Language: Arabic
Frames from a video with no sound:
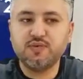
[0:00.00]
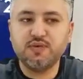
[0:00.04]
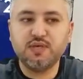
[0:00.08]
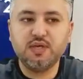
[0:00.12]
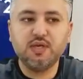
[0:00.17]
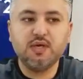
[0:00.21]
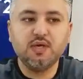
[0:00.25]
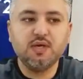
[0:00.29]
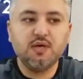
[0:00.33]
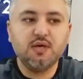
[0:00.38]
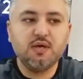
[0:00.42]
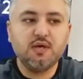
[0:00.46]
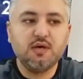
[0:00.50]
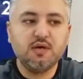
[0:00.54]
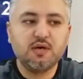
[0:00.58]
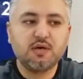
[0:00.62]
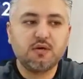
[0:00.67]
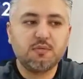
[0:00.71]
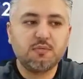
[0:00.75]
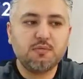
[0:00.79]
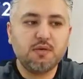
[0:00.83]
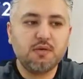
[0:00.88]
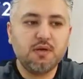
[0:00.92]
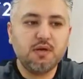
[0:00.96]
في
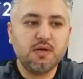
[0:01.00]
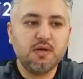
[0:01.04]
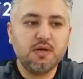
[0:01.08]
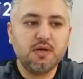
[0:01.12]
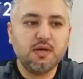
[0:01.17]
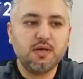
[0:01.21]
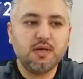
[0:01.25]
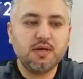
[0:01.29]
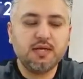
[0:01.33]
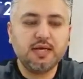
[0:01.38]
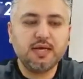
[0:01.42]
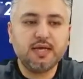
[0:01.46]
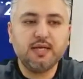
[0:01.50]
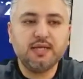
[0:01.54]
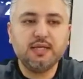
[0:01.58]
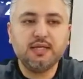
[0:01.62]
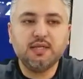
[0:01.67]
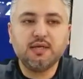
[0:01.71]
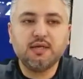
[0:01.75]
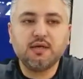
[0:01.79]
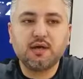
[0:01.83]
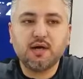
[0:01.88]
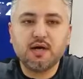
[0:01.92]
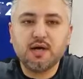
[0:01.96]
آه،
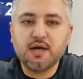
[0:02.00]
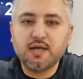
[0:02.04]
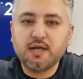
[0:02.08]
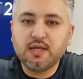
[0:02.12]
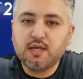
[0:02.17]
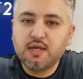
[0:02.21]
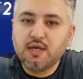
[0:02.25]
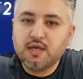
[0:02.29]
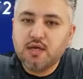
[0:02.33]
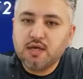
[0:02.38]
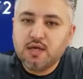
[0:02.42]
يعني راي